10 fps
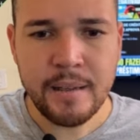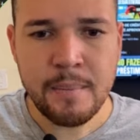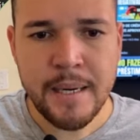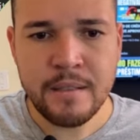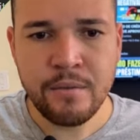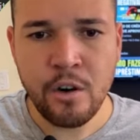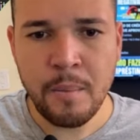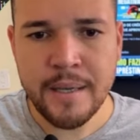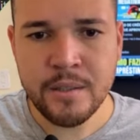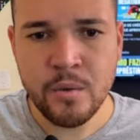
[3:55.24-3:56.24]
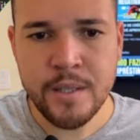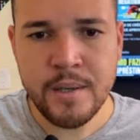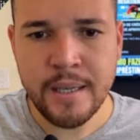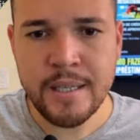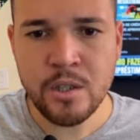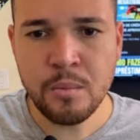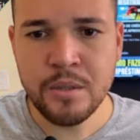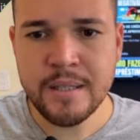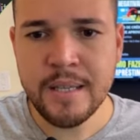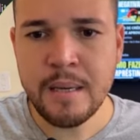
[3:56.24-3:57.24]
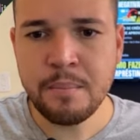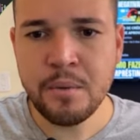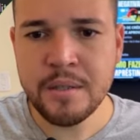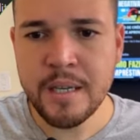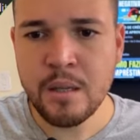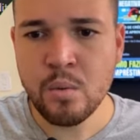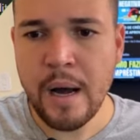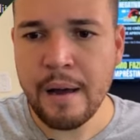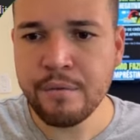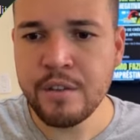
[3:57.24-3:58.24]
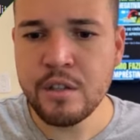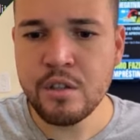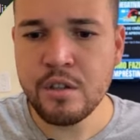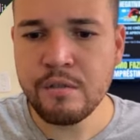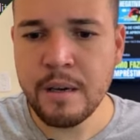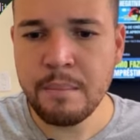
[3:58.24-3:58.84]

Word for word: tem mais informações, aqui somos 100% a fim de te ver